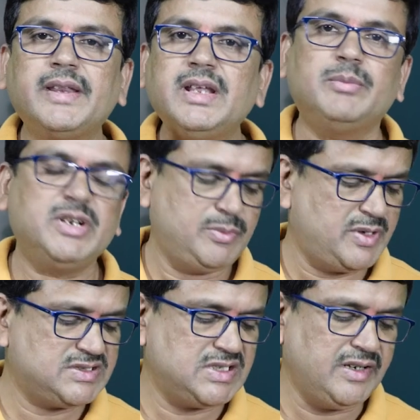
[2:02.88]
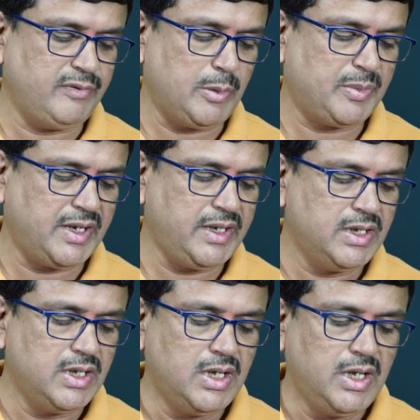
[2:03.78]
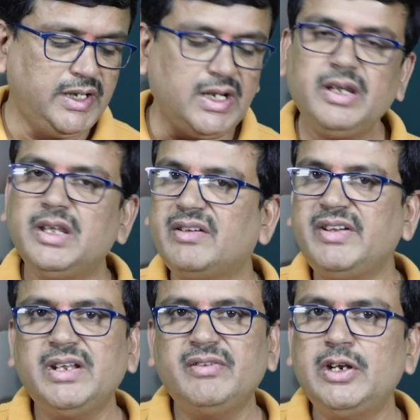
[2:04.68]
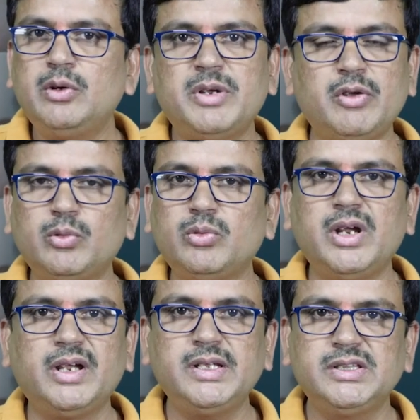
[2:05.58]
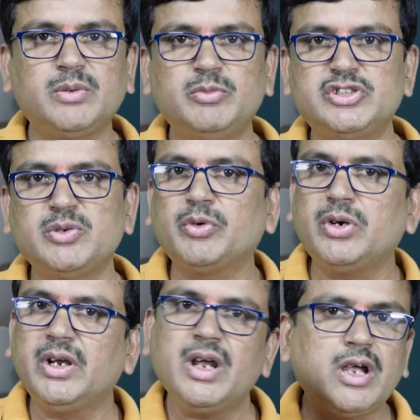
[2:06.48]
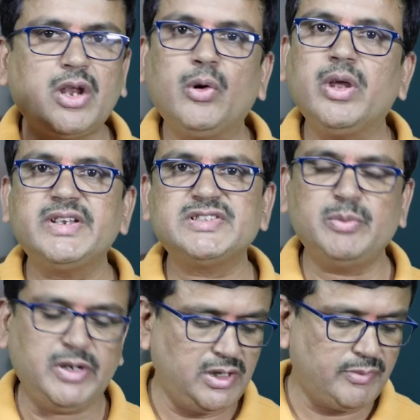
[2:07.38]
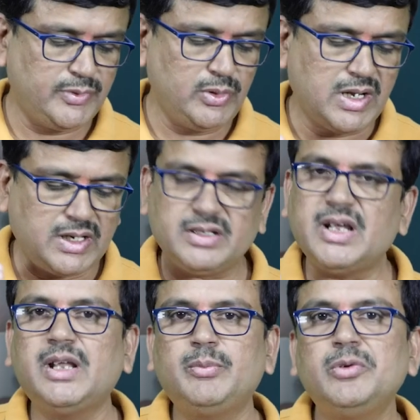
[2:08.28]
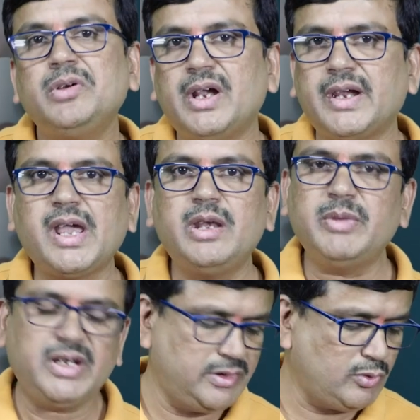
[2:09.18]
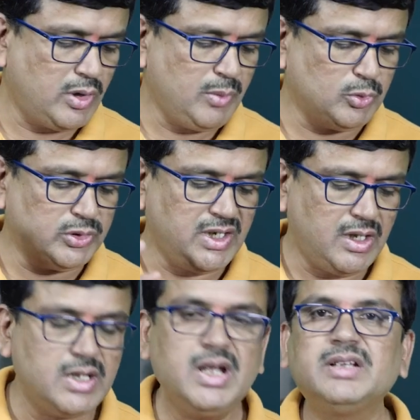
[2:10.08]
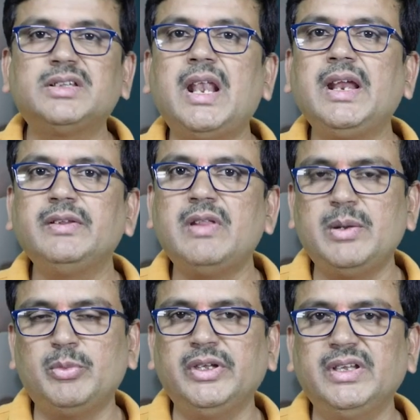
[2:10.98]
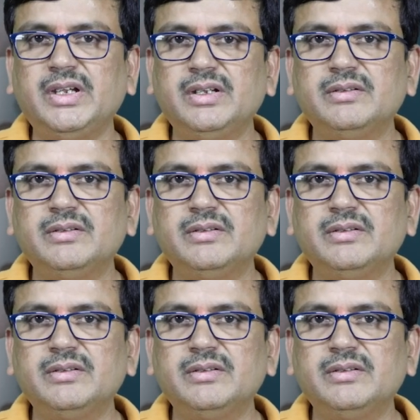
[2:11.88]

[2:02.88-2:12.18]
ఆర్థిక మాన్య పరిస్థితులు ఏర్పడ్డాయి ఇక ఇరవై ఇరవైలో మనం అనుకున్నాం కదా ఇంతకుముందు చెప్పుకున్నట్టుగా కరోనా కేసులు పెరిగినప్పుడు దాదాపు ఎకానమీ అనేది కూడా పూర్తిగా తల్లకిందలైపోయింది